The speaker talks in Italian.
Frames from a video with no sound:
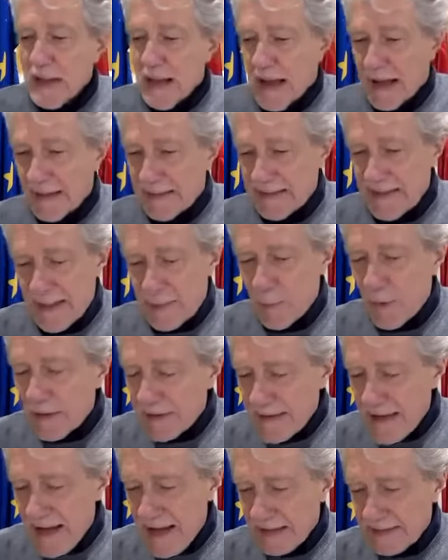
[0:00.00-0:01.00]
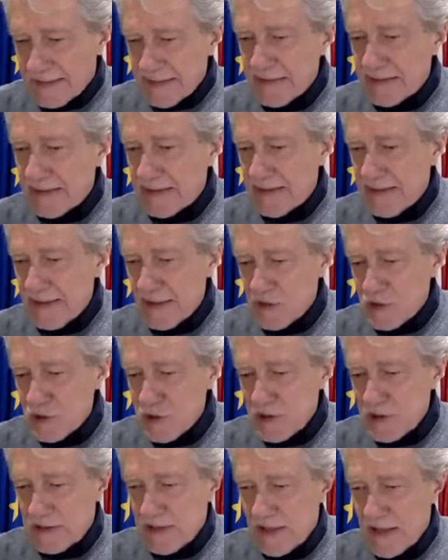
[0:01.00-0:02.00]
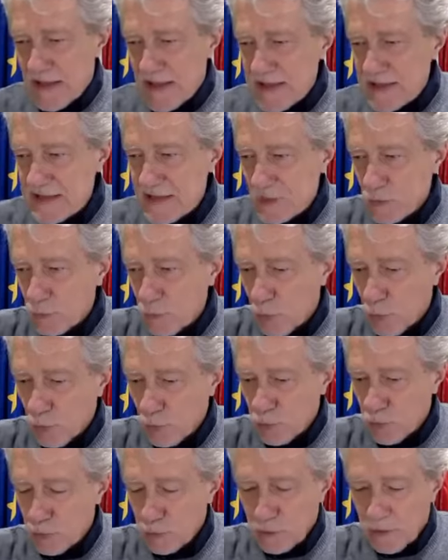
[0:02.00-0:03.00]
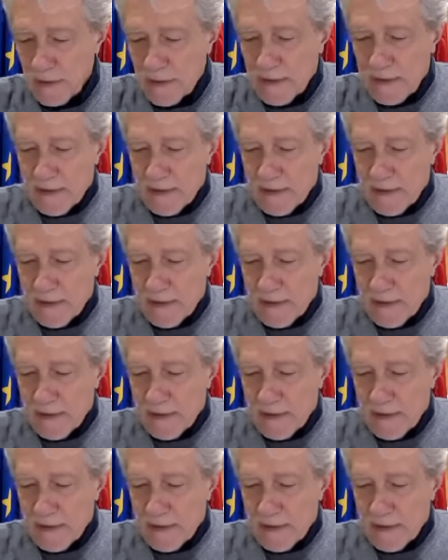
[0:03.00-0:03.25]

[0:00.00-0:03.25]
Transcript: Andiamo ai dati che ci interessano molto.